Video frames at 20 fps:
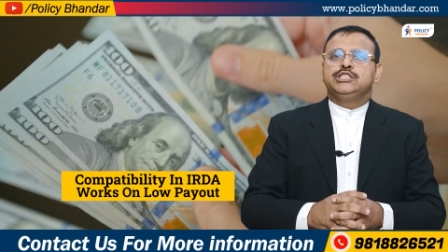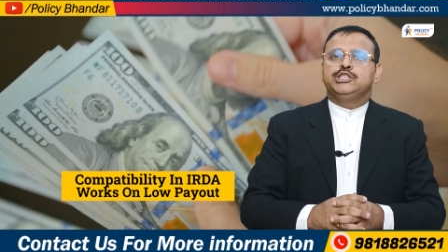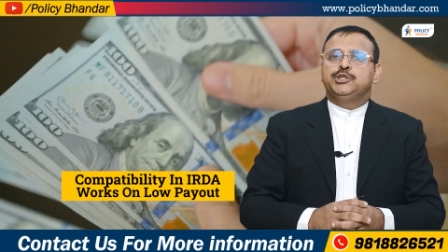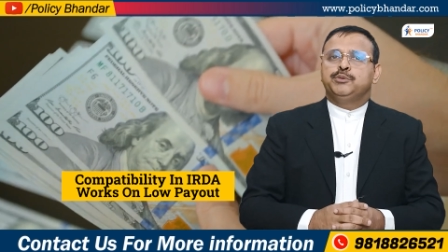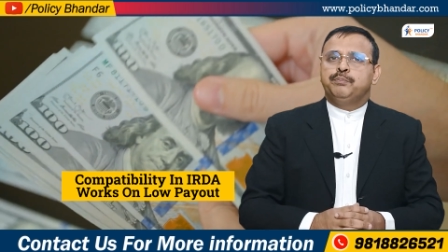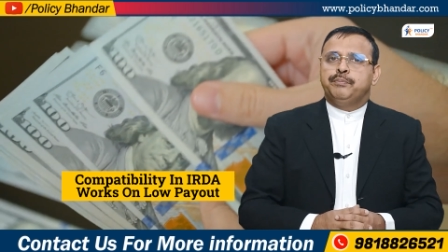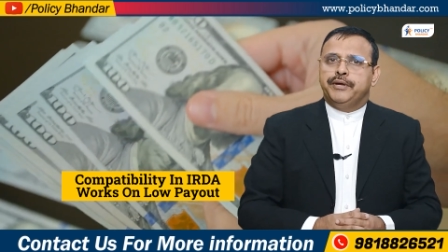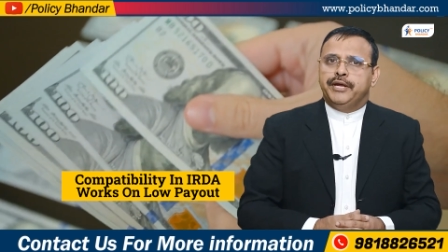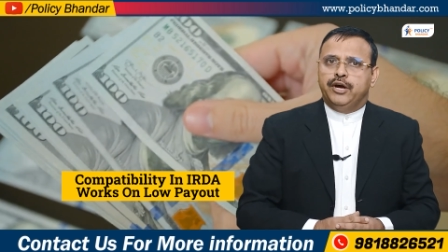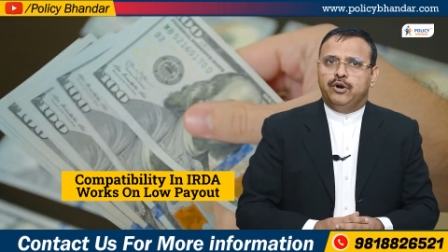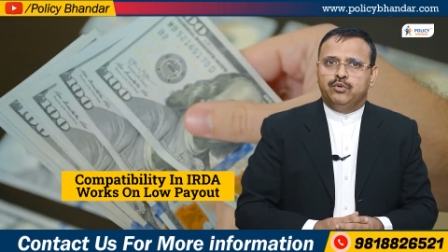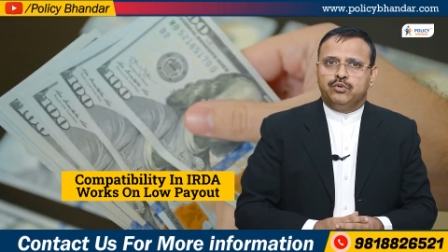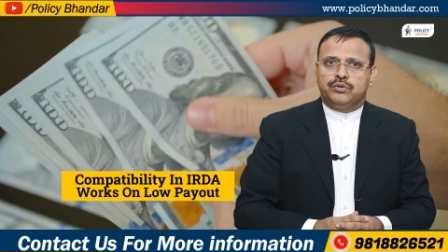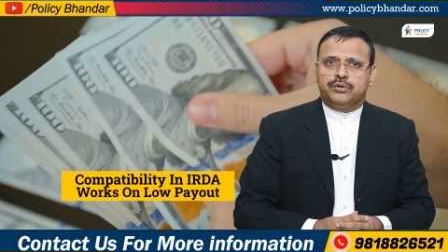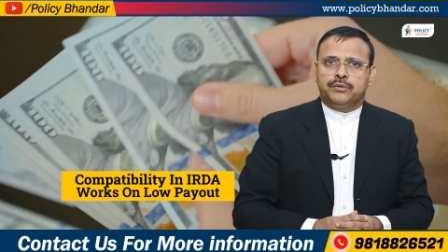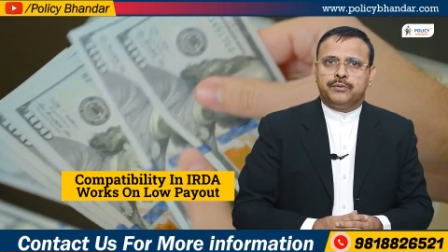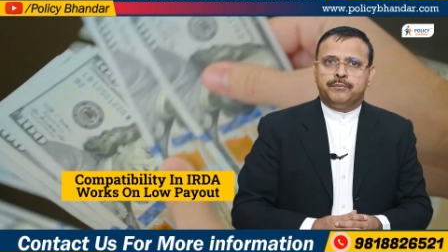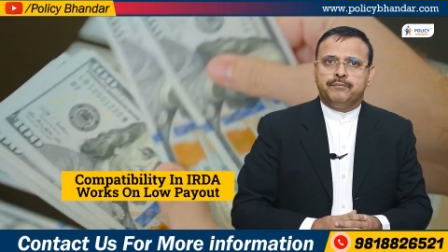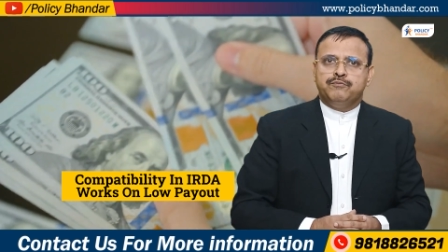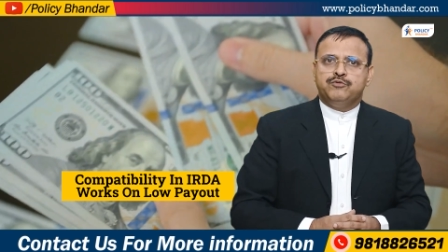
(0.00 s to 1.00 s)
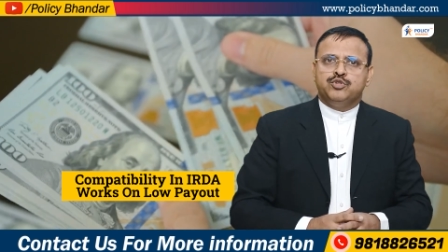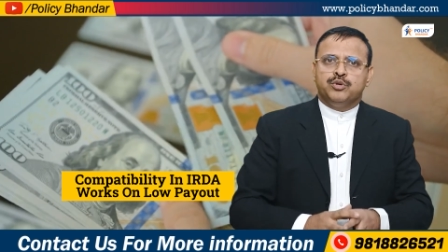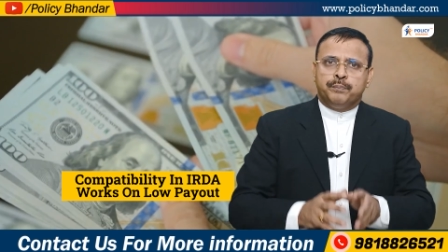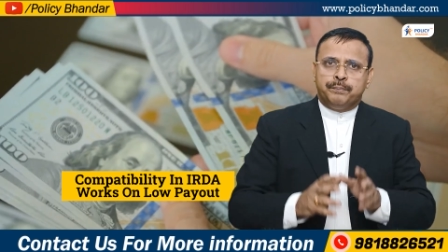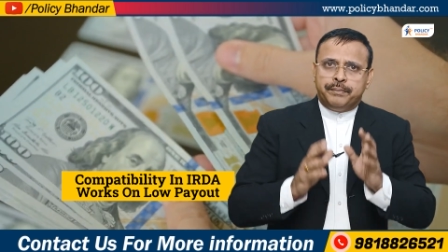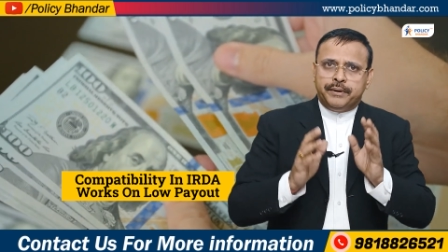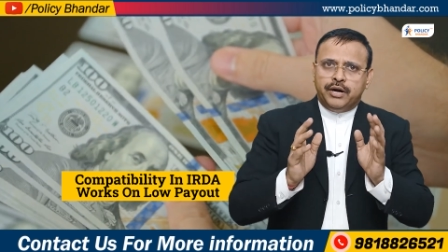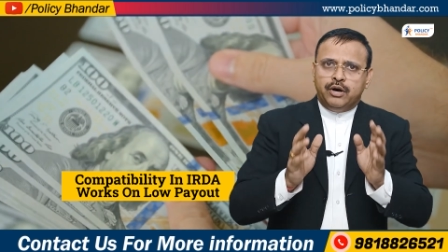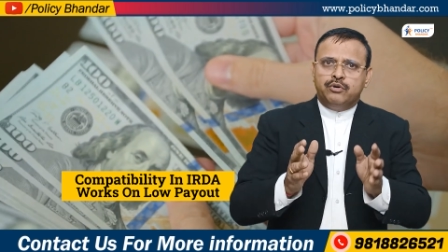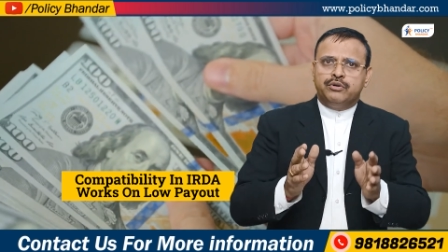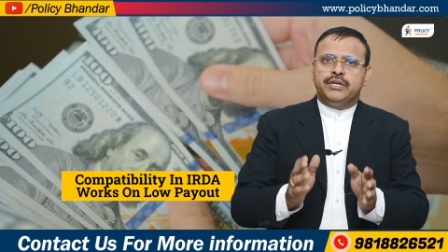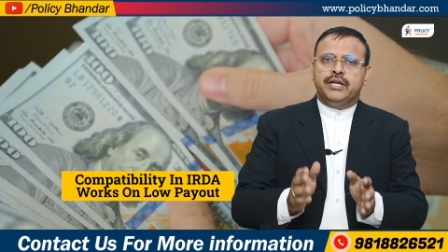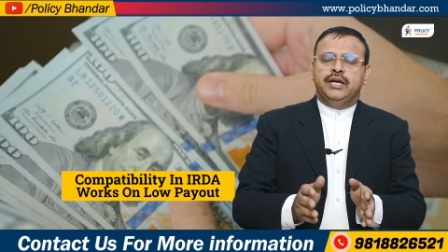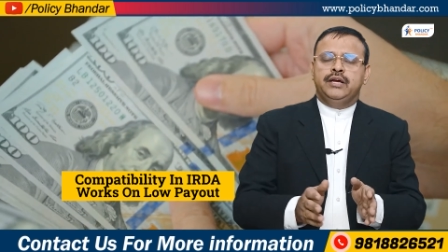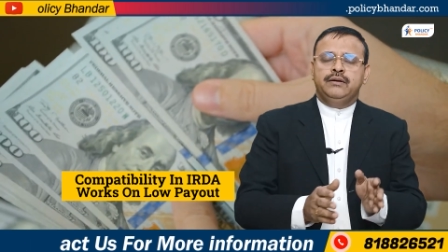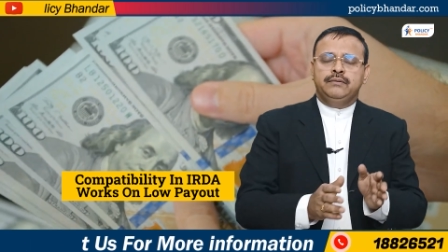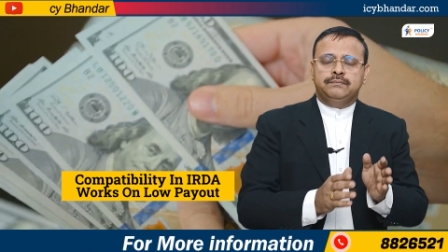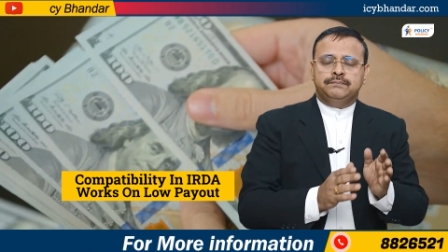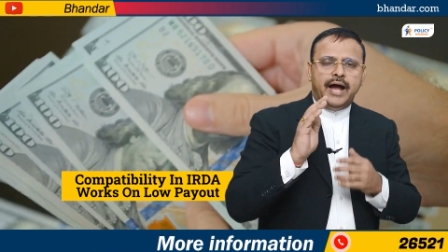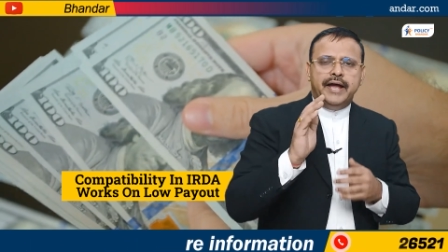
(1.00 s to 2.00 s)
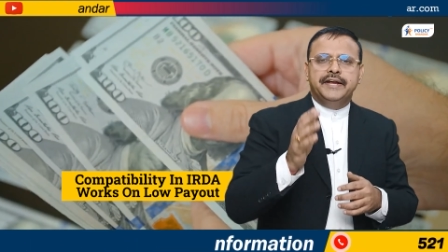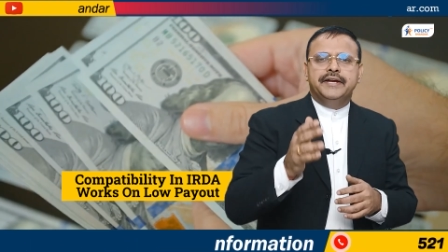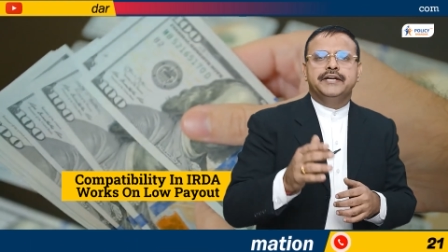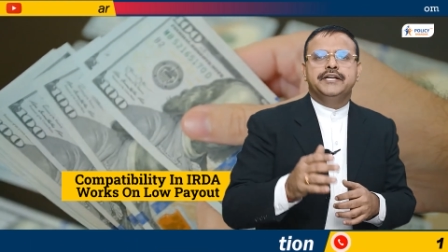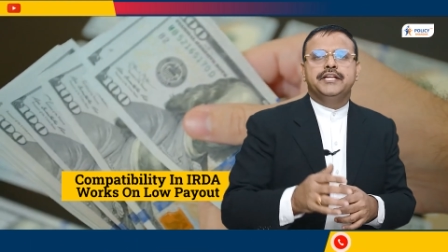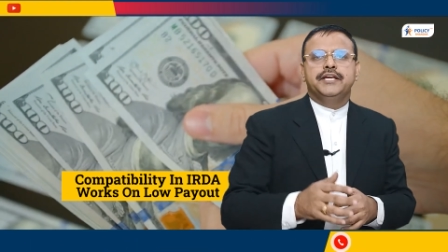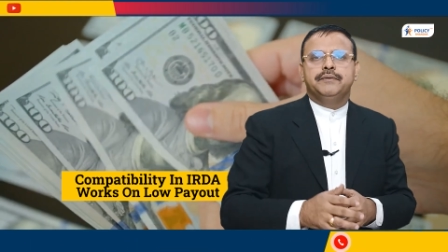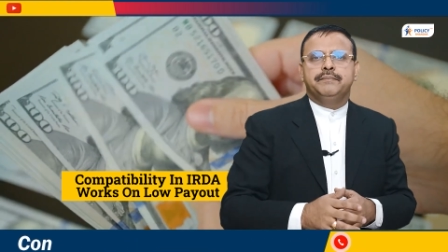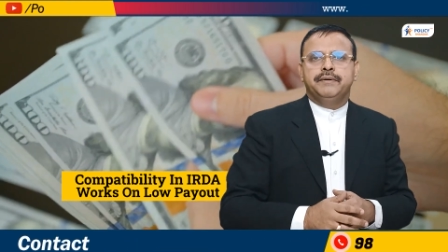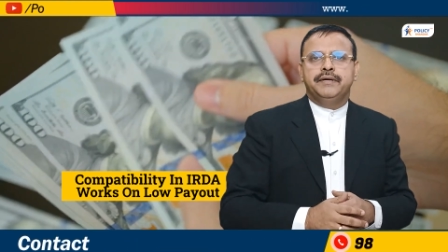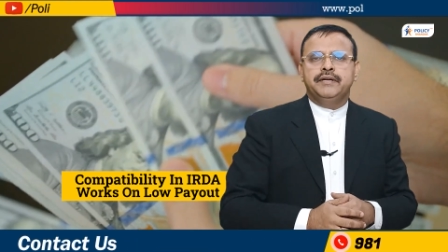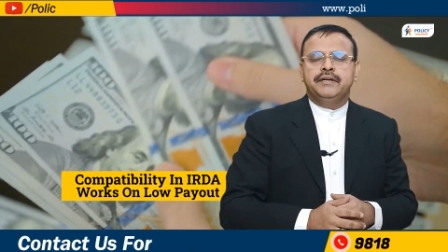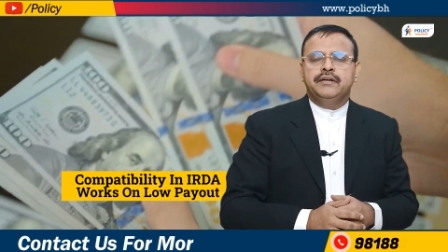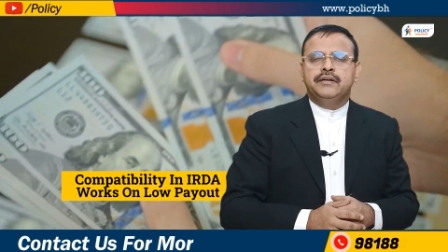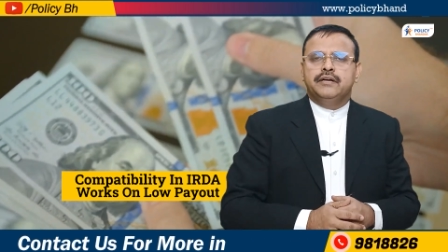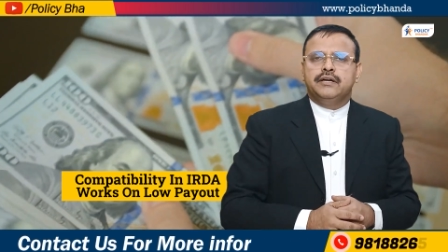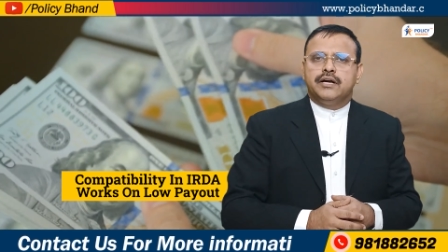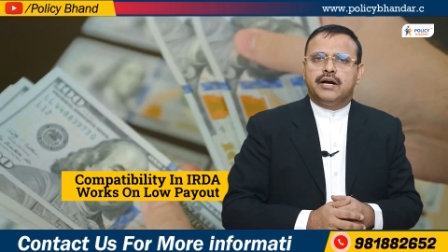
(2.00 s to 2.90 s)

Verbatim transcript: इज पे आउट जो पे आउट है आई में